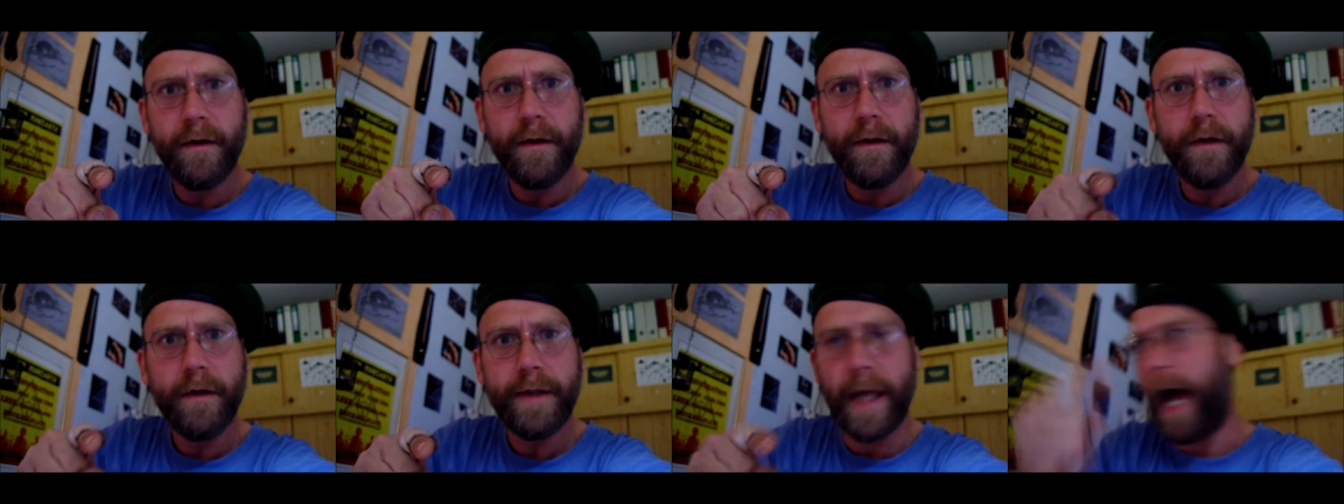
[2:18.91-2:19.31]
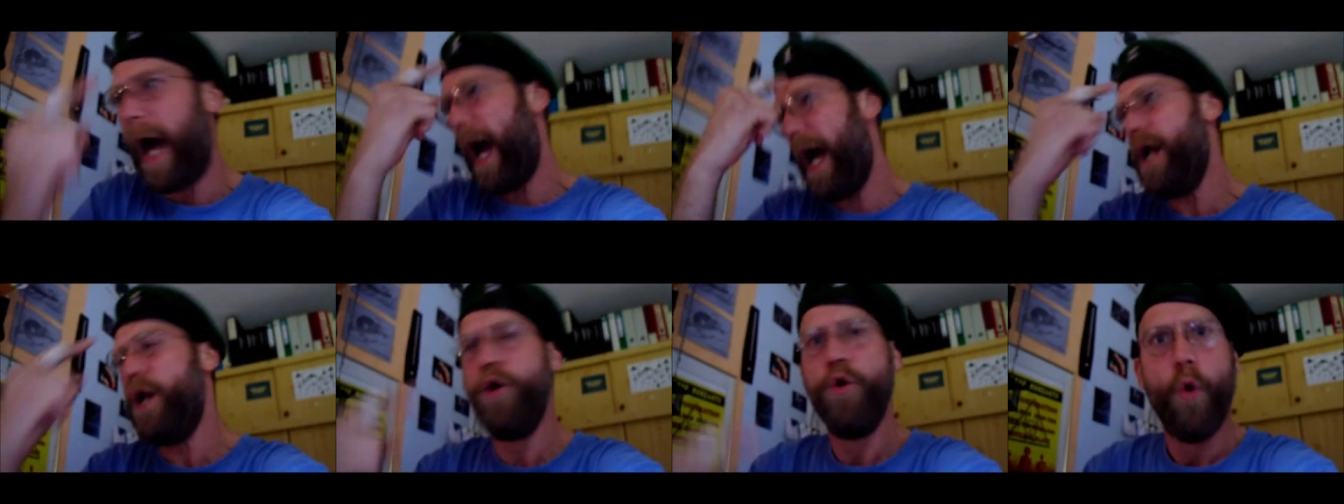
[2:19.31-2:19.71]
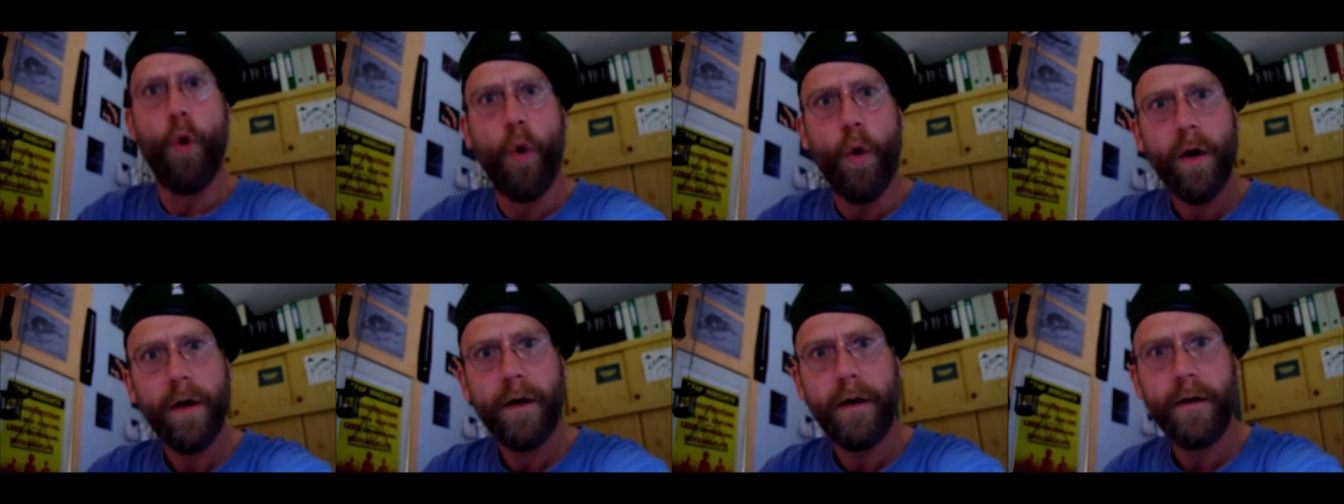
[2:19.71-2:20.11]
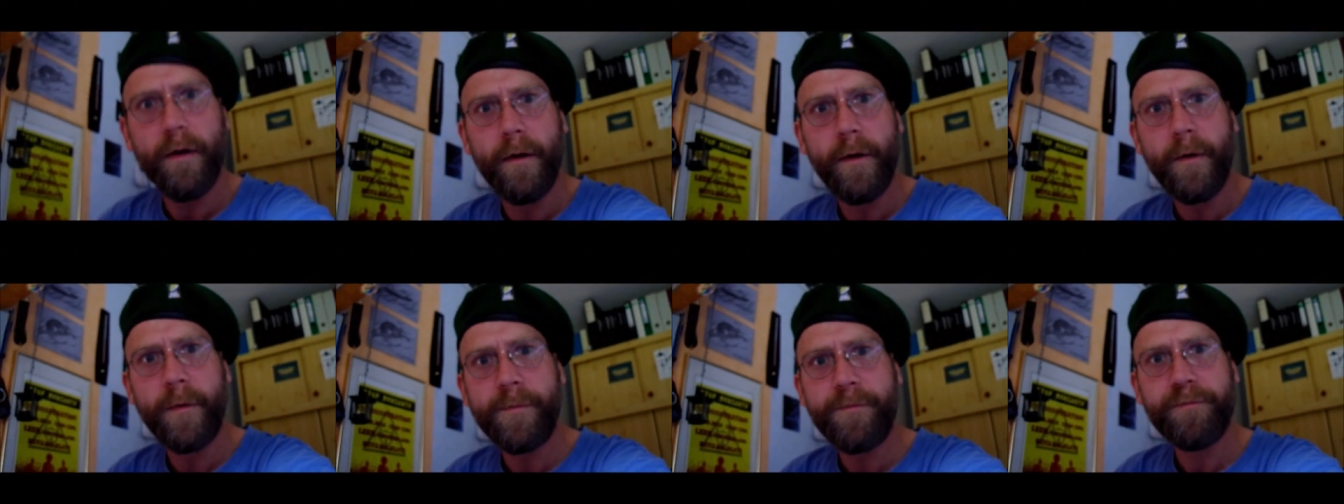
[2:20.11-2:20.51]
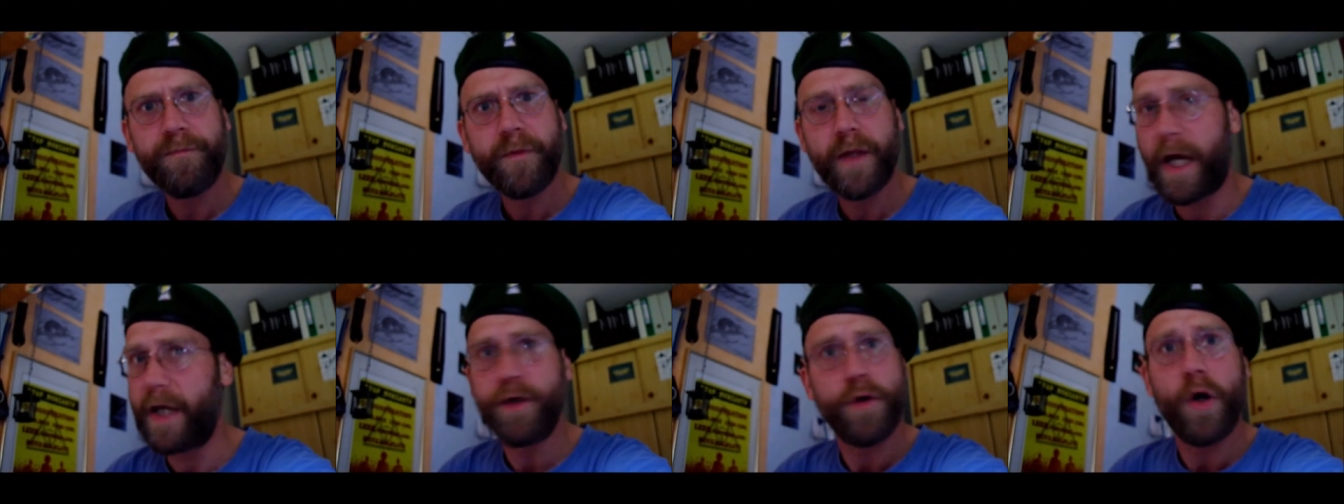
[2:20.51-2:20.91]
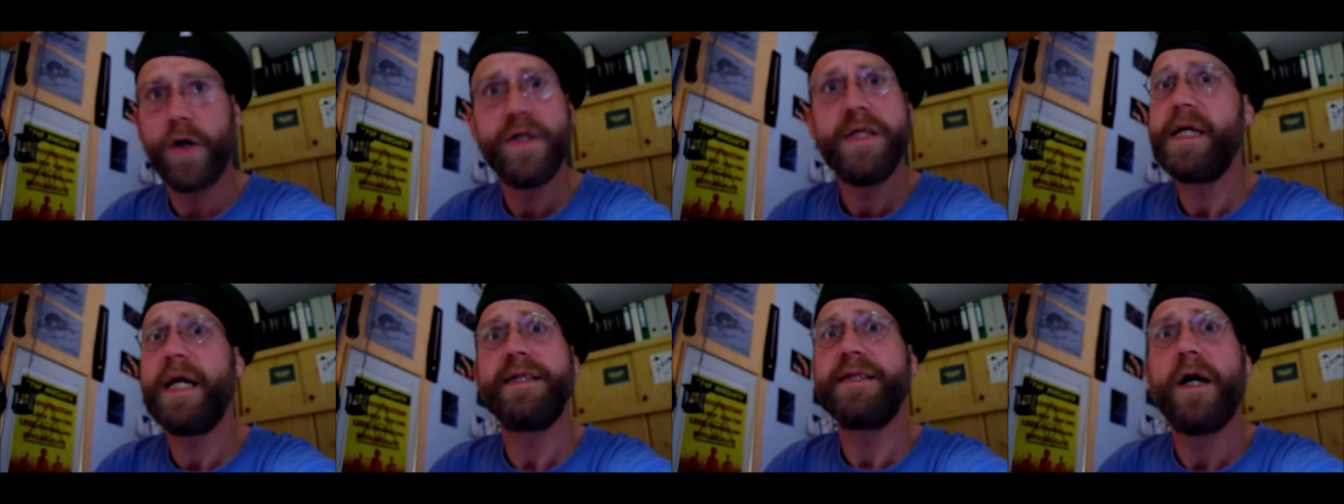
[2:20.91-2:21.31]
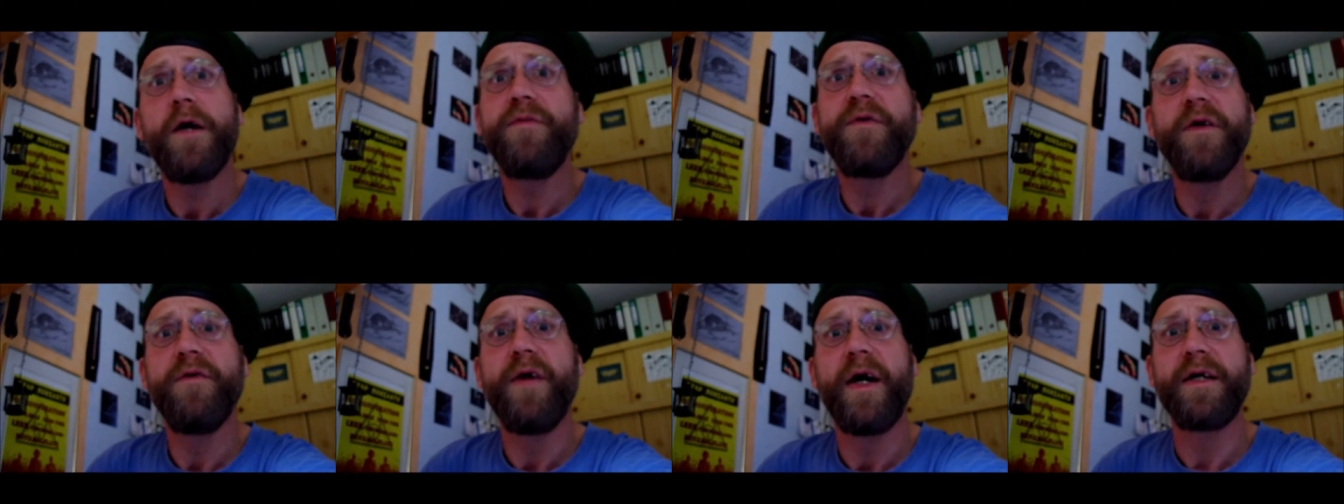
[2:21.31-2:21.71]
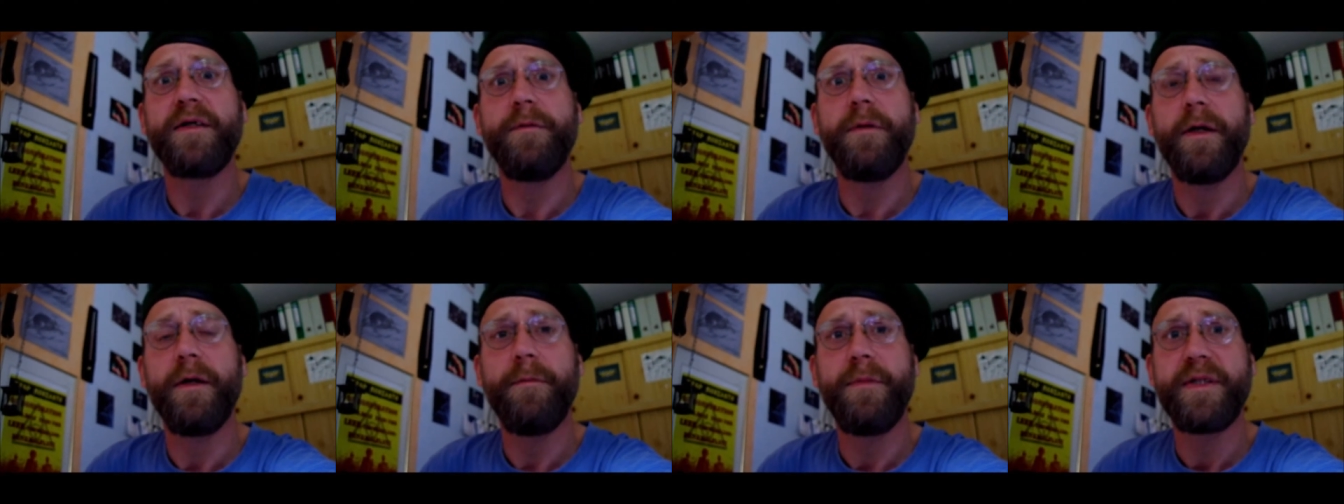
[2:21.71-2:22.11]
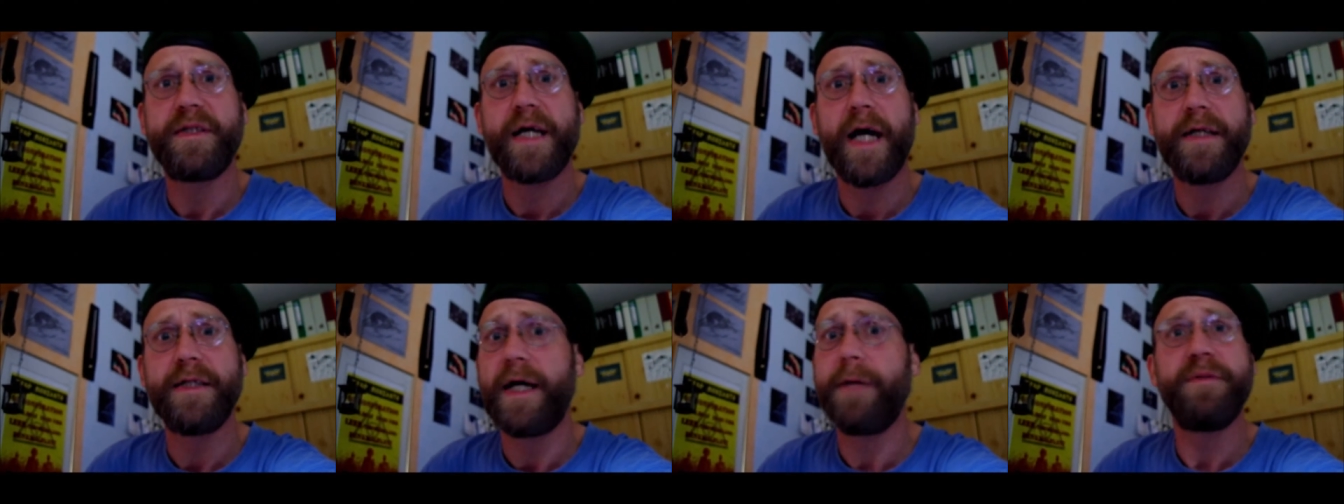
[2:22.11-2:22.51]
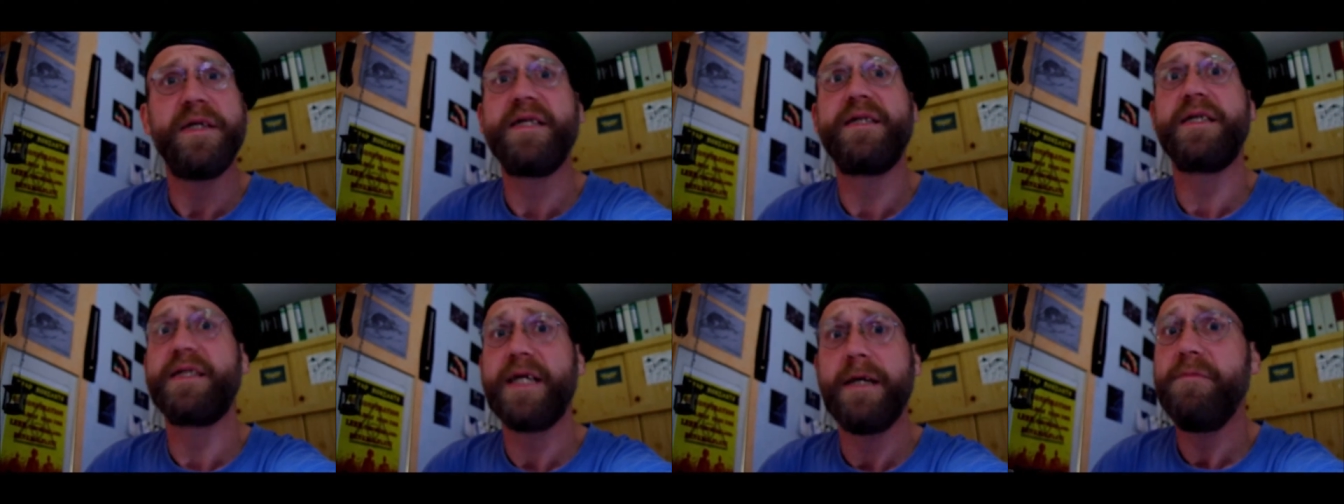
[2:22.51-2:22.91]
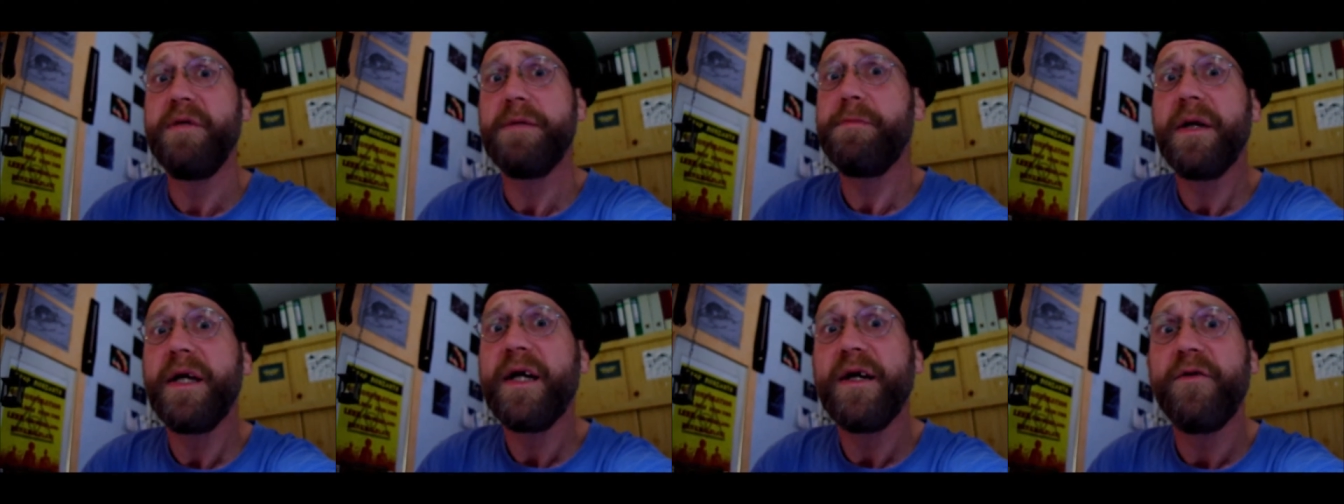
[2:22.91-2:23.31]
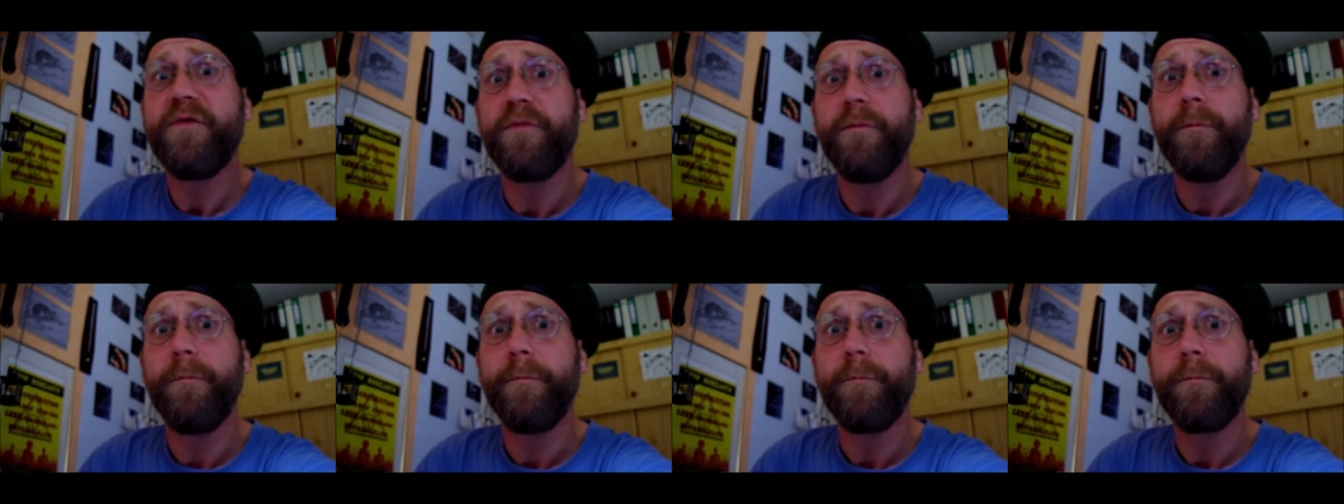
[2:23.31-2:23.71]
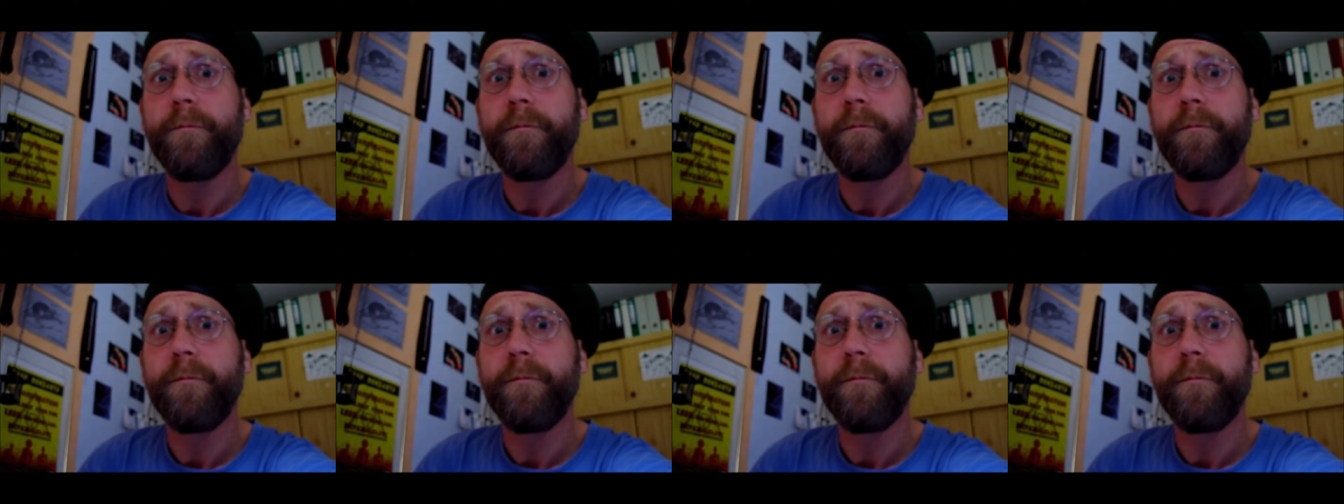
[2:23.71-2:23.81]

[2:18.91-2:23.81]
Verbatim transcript: Ja, hallo? Kann ich euch nicht als aufgewacht äh, bezeichnen, habt ihr das System nicht begriffen.